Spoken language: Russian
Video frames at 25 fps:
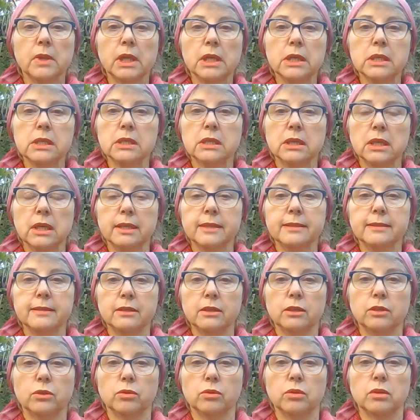Кстати,
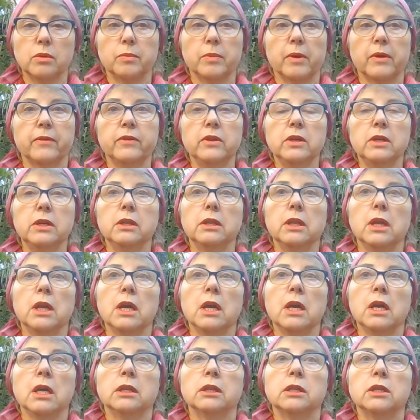никто не поверит.
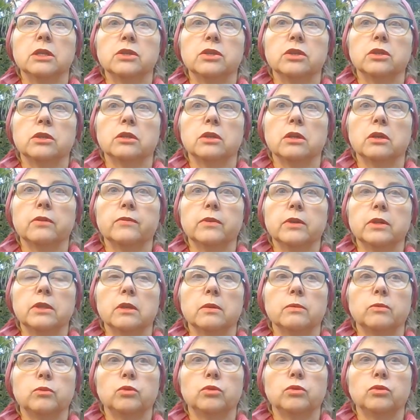Значит, в
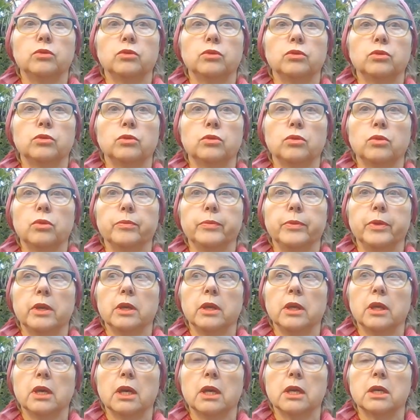этом
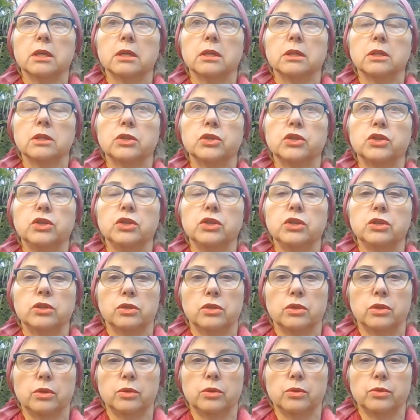дурдоме я
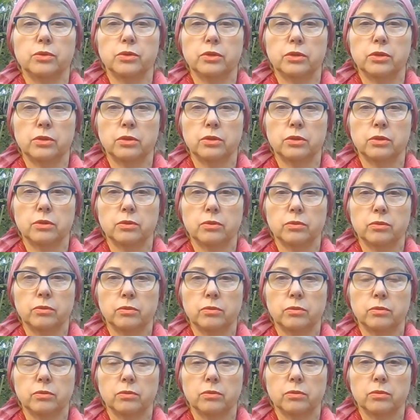числюсь
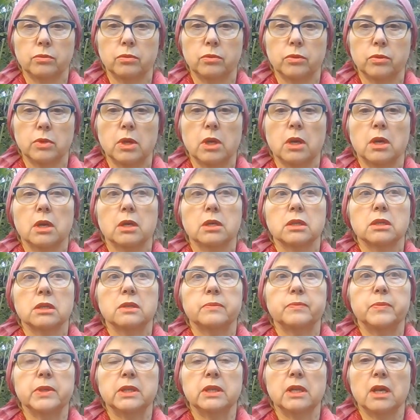
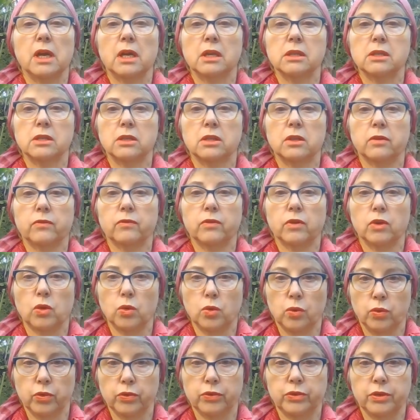с 15
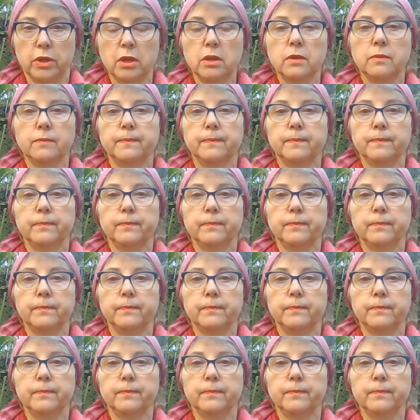года.